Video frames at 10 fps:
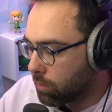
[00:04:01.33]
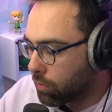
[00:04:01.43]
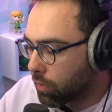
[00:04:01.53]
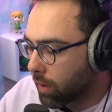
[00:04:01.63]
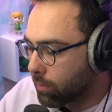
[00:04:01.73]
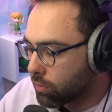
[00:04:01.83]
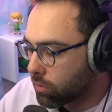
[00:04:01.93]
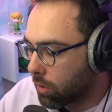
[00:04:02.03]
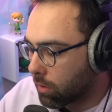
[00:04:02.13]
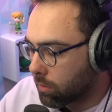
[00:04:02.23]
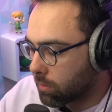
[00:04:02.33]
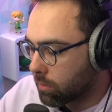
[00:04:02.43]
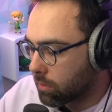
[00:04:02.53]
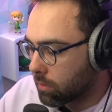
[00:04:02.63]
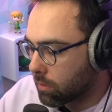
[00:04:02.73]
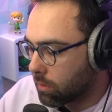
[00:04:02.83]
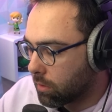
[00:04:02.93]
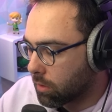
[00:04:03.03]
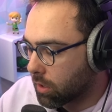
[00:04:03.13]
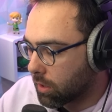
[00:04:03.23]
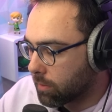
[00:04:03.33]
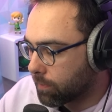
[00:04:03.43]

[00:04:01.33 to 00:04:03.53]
Ouvrir un booster. Ok.